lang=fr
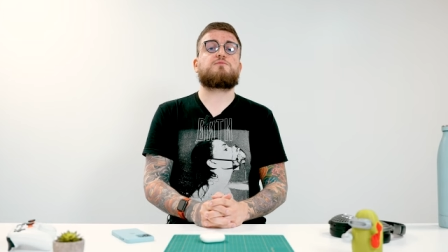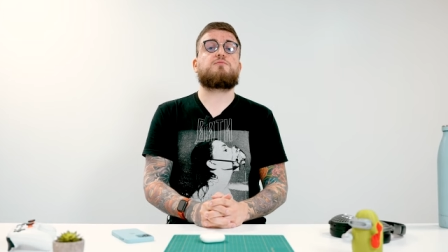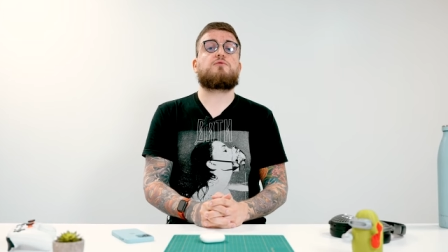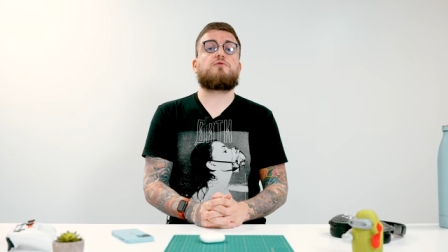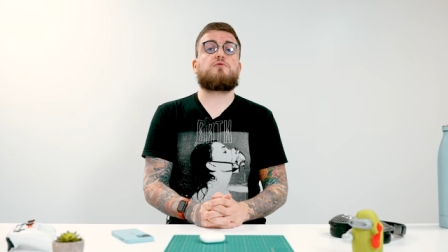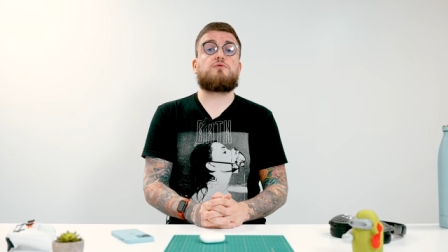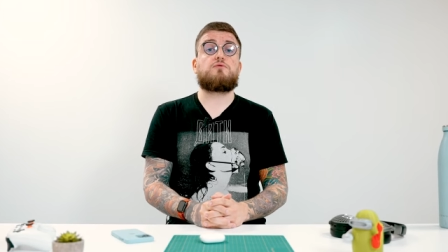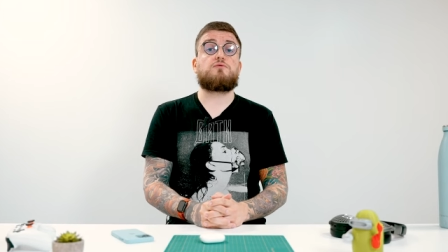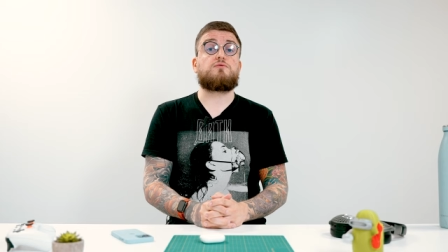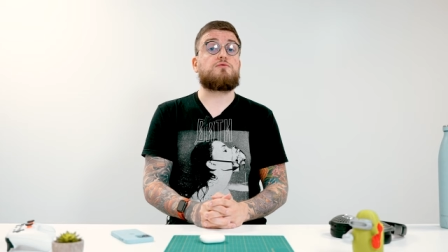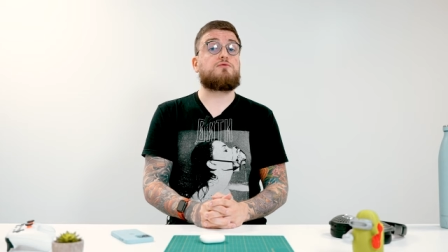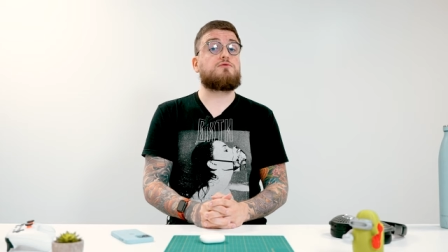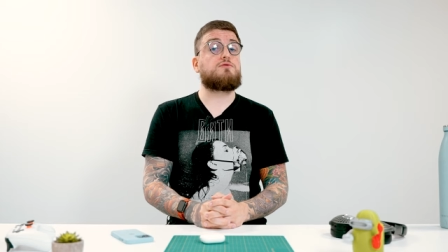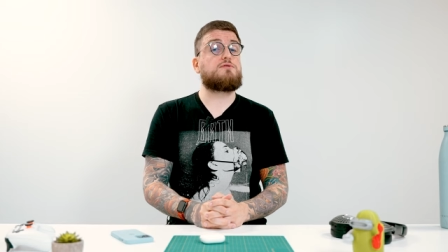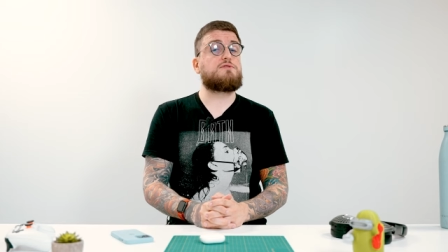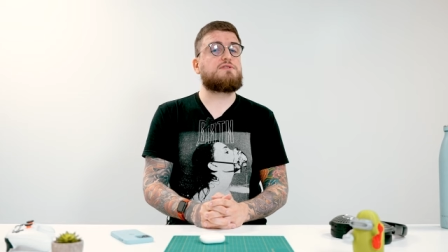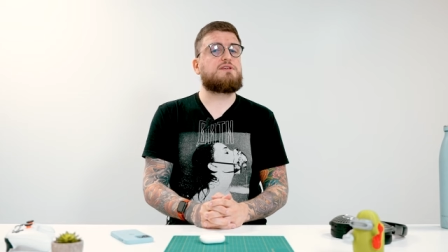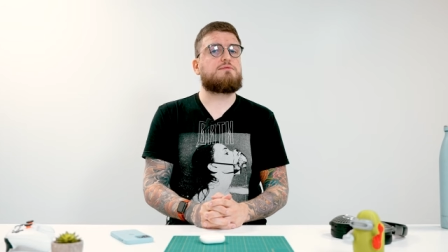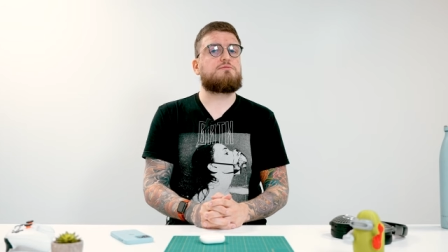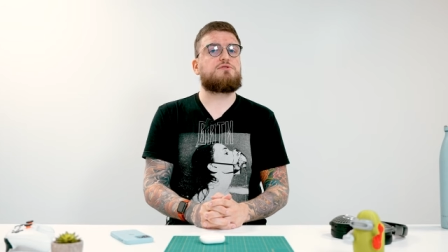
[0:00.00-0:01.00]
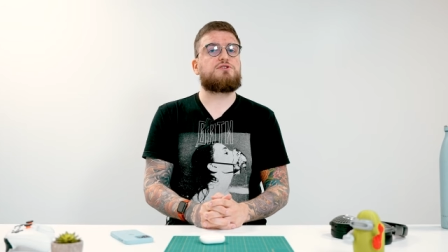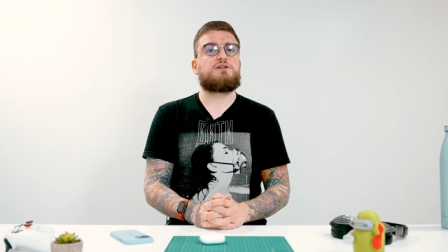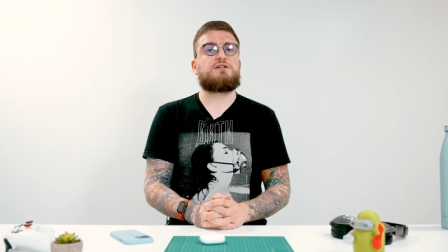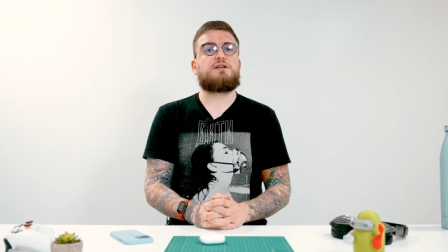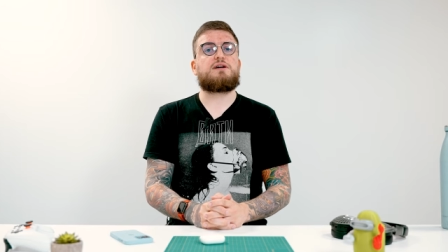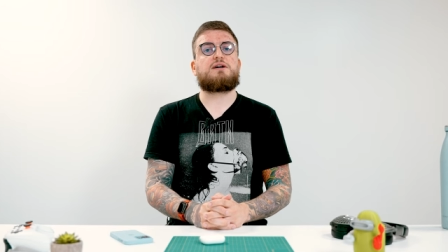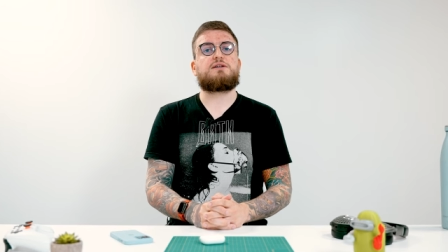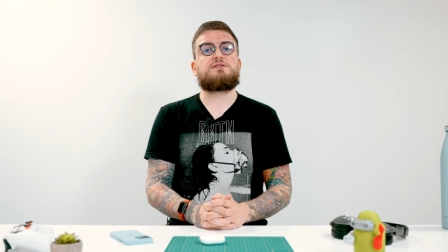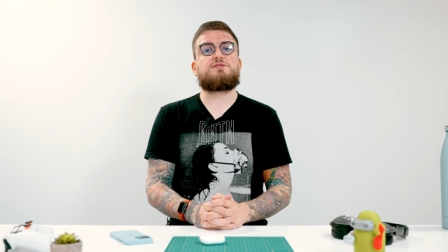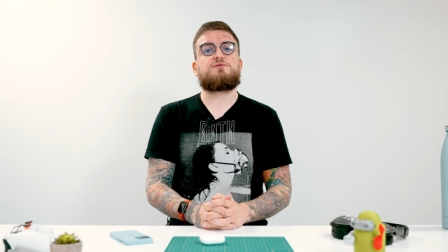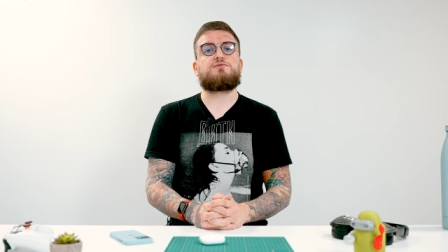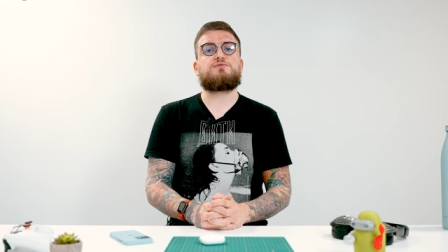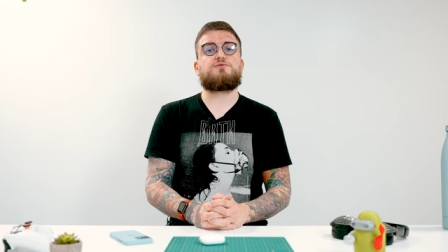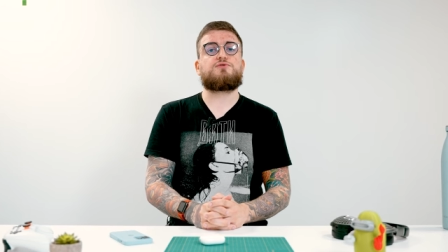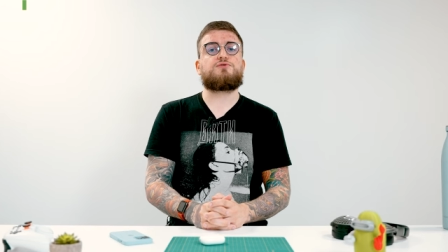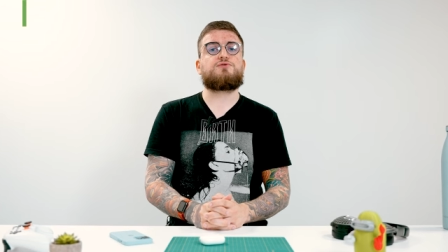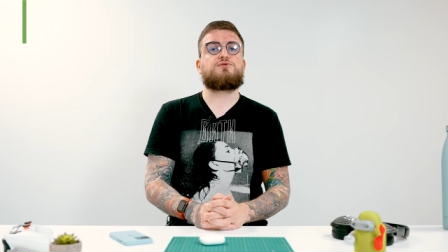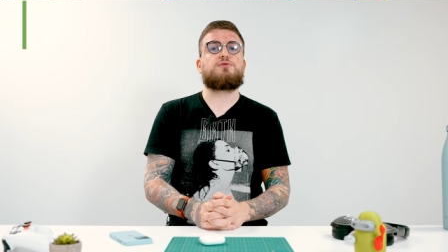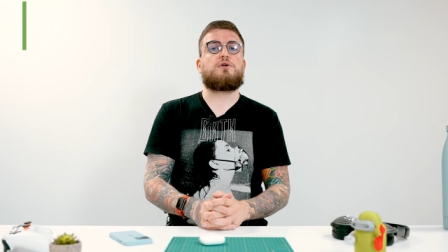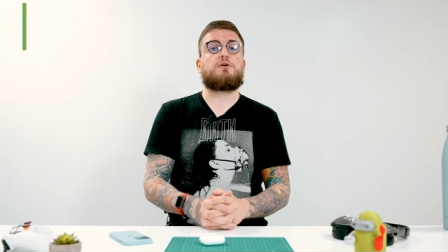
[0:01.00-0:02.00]
Pro deuxième génération
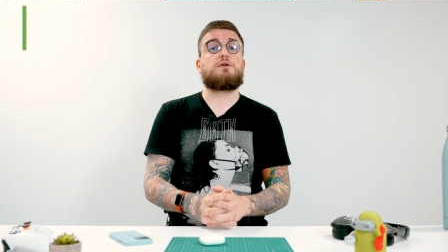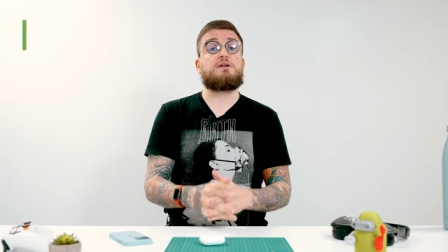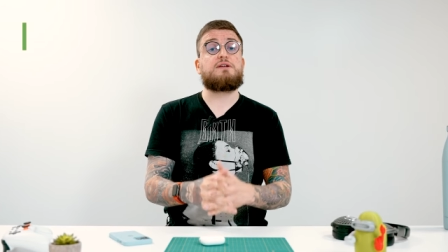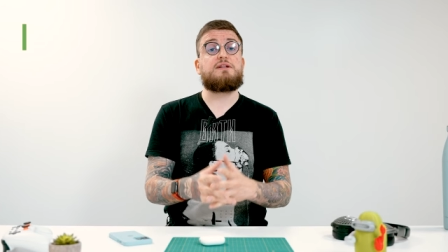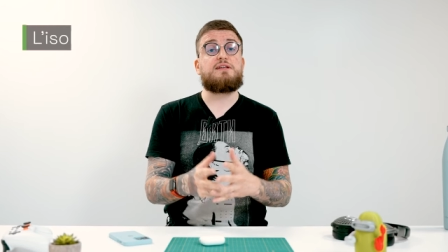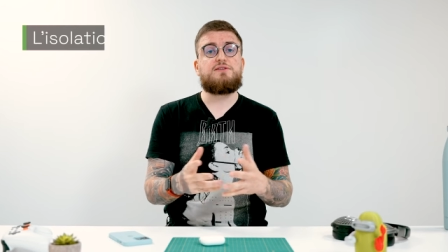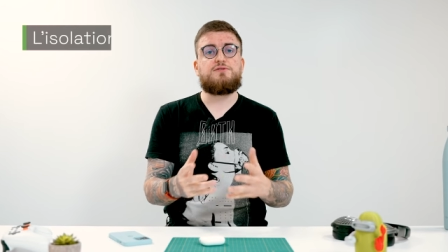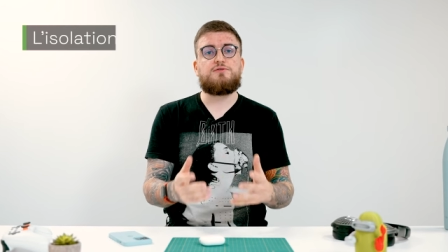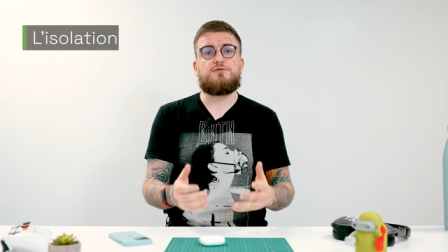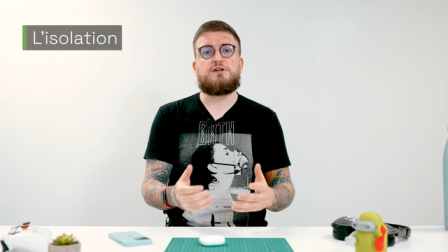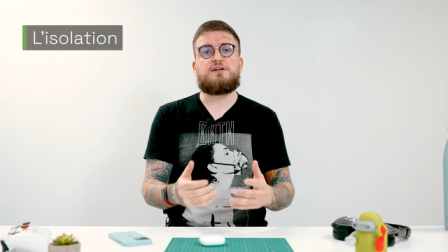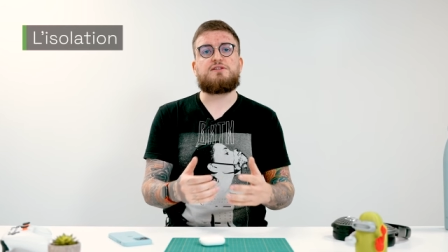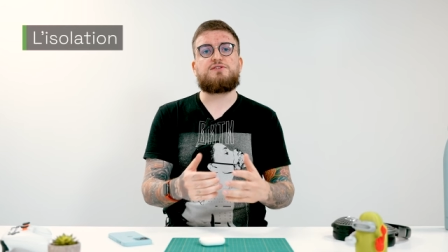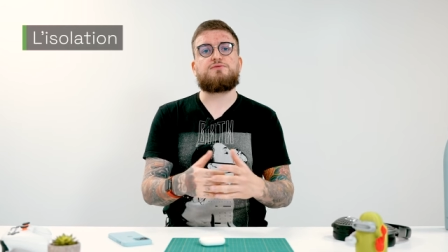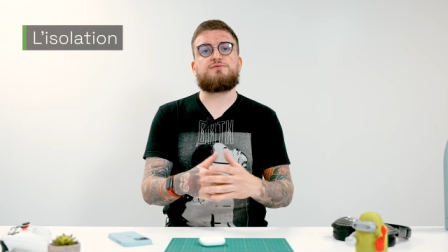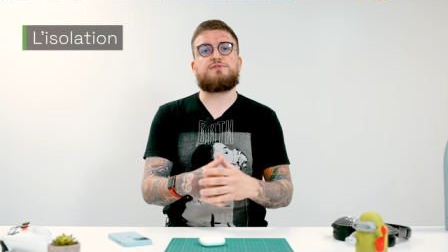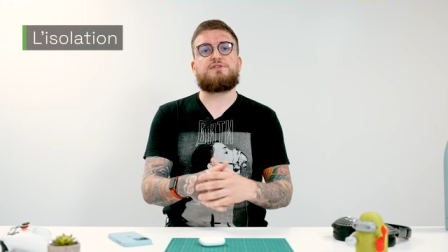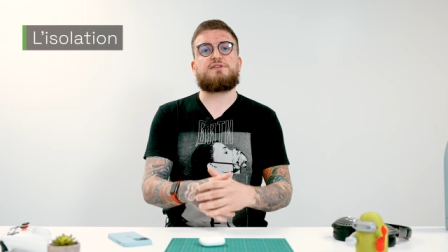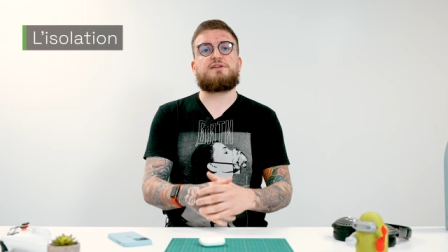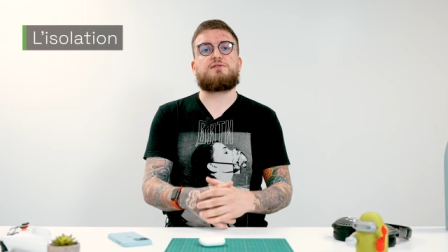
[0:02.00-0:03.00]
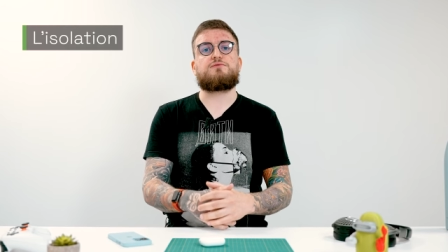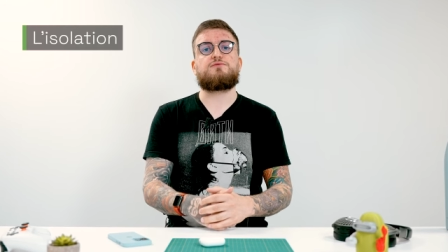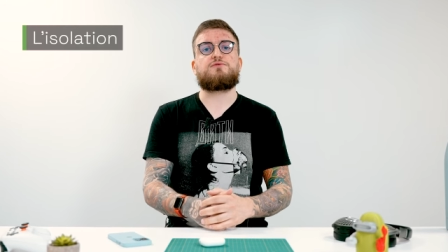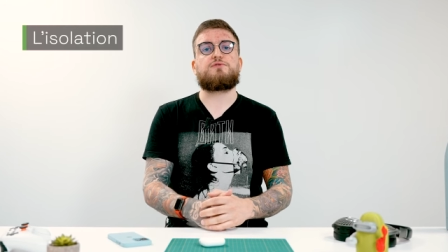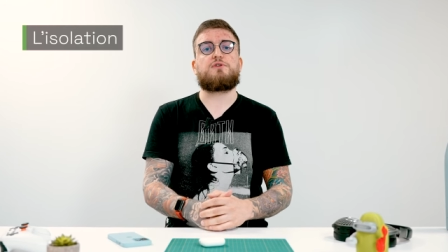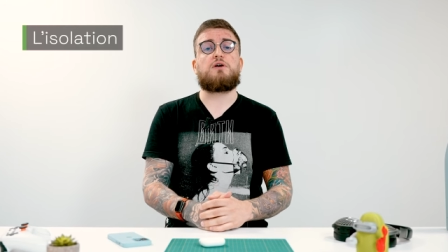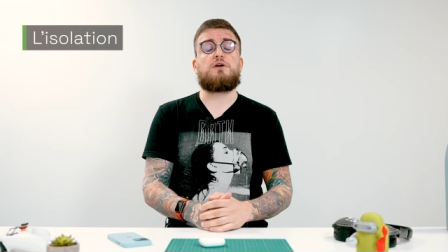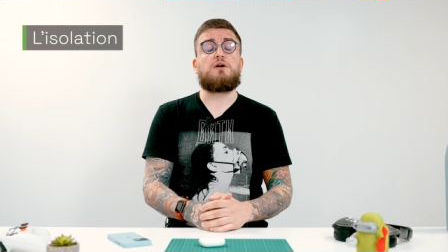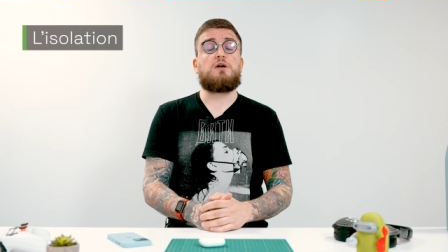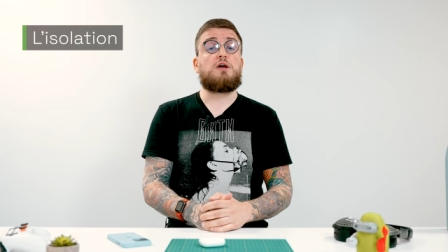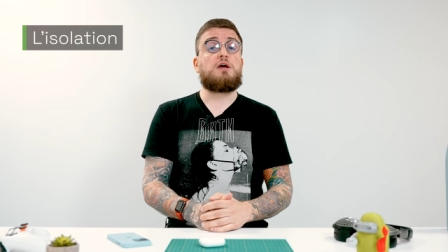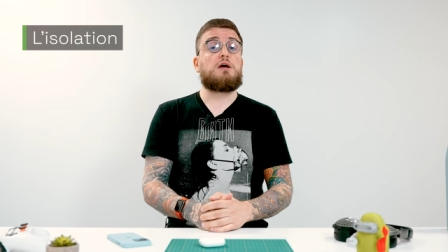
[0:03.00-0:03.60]
sur l'isolation des écouteurs,